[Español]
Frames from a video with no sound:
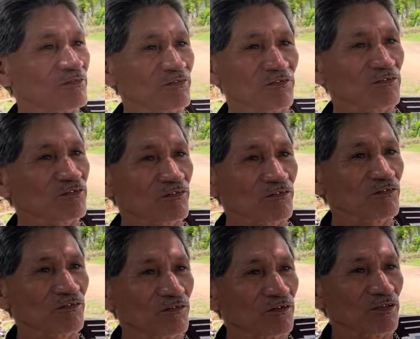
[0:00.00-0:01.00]
cierto, me
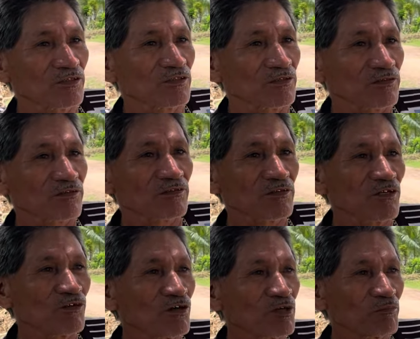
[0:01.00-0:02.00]
mandó a Giredo que
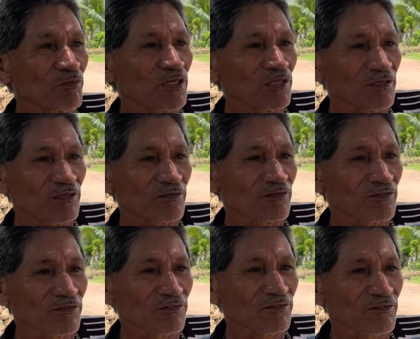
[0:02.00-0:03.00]
no se puede. leer.
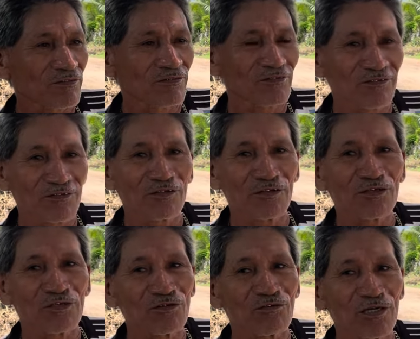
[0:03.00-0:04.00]
¿Cinco mil va? Sí,
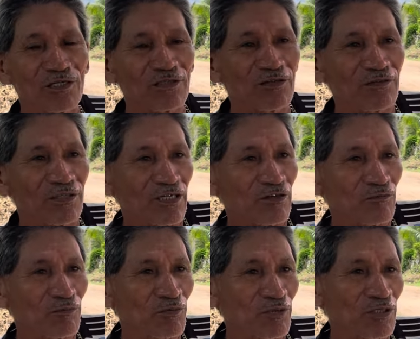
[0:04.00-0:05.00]
eso vale ese video
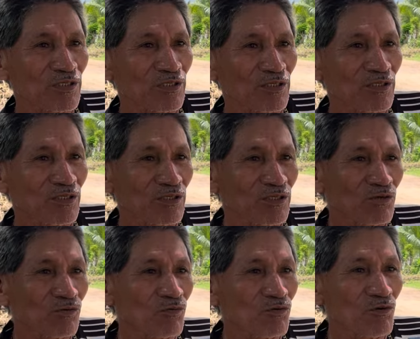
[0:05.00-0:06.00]
porque
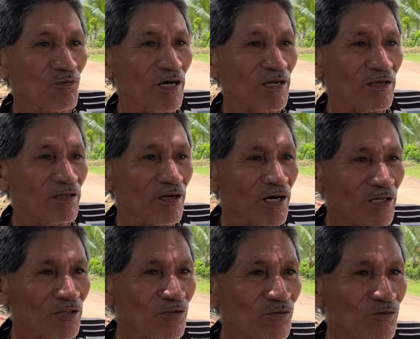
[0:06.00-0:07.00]
uno va
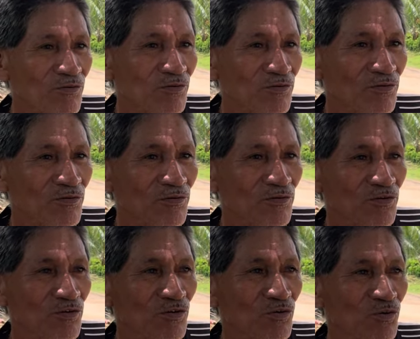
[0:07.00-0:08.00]
arriesgando.
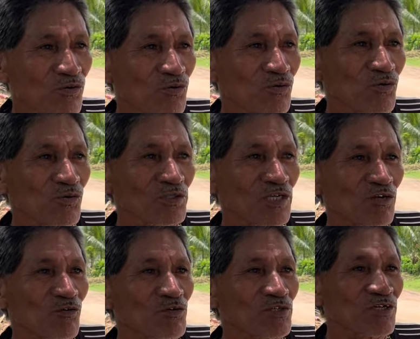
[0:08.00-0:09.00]
Otra
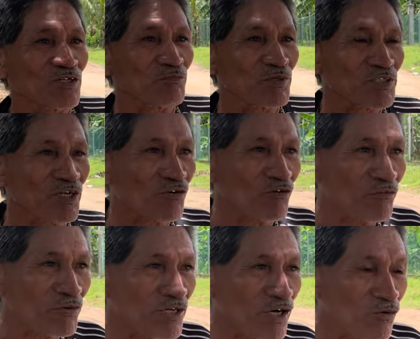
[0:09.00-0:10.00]
cosa, después se
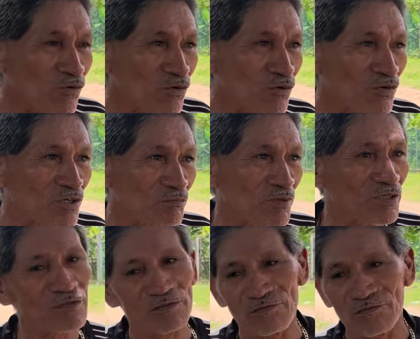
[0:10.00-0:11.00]
confía uno, después
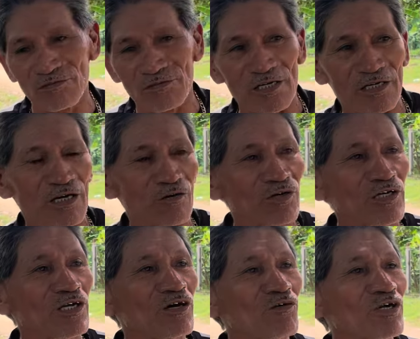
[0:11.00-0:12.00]
a la hora y
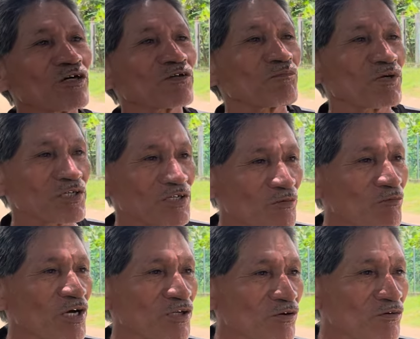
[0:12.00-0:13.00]
a la hora puede ser
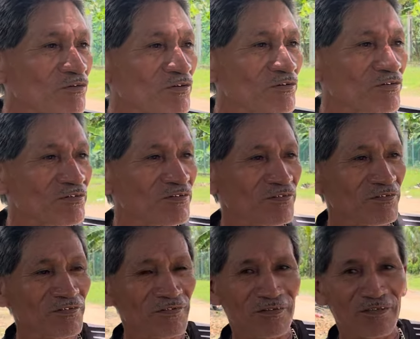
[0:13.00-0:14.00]
muerto uno.
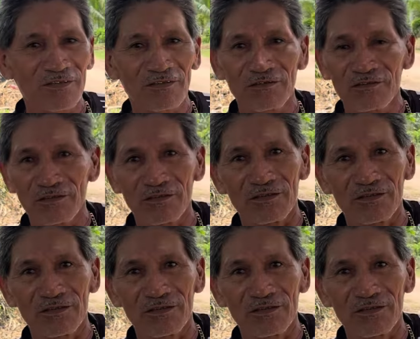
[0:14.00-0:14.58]
No es cierto.